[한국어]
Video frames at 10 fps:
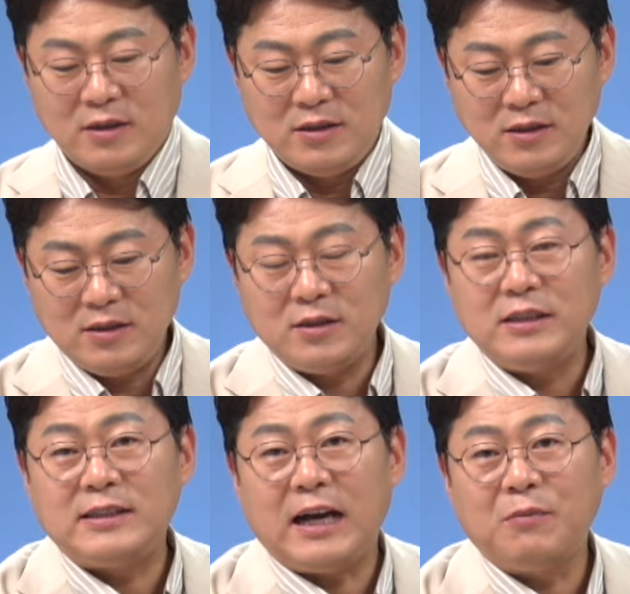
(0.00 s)
싱크
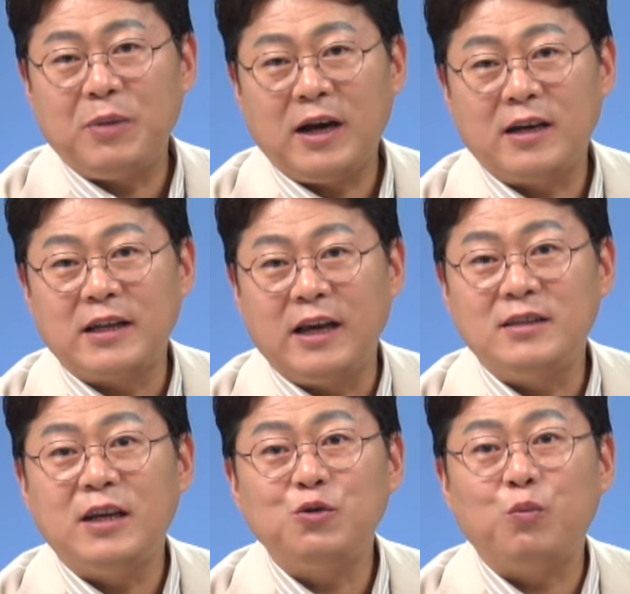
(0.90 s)
이
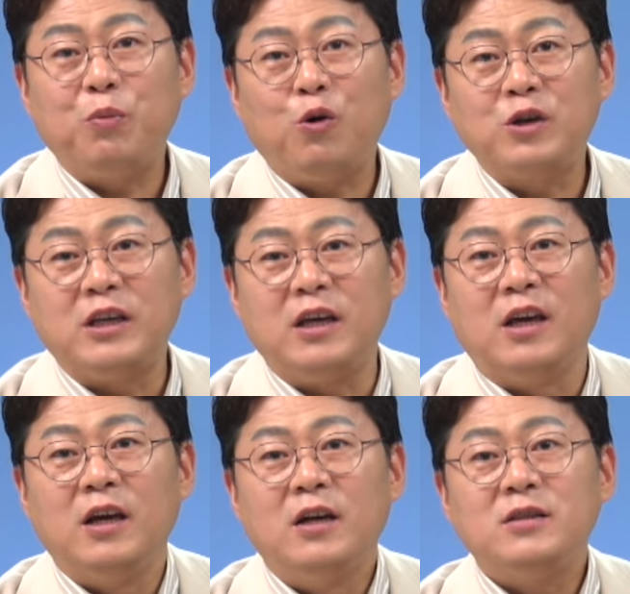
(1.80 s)
상판의 최소
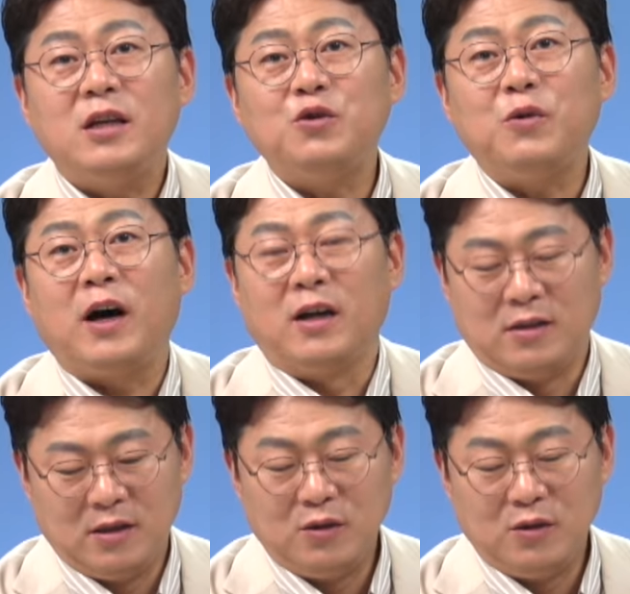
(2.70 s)
폭이 최소한